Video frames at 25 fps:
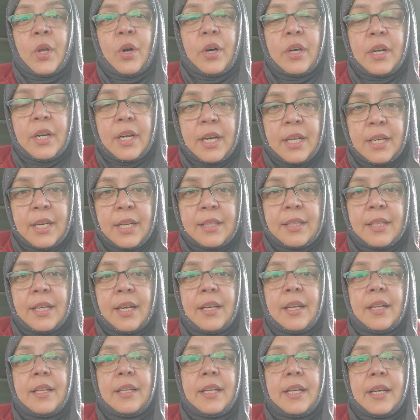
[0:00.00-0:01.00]
और अल्लाह
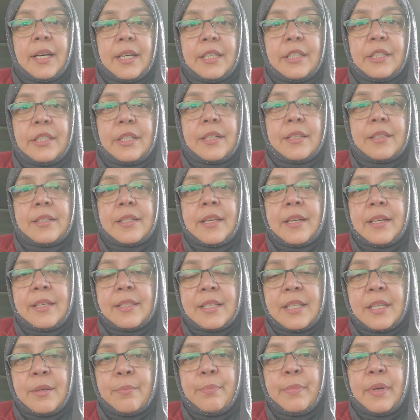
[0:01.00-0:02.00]
ताला ने हर शख्स के
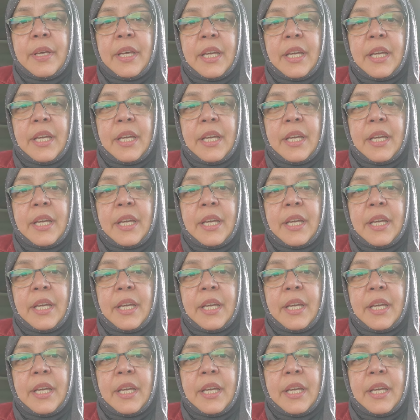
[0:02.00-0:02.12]
नसीब में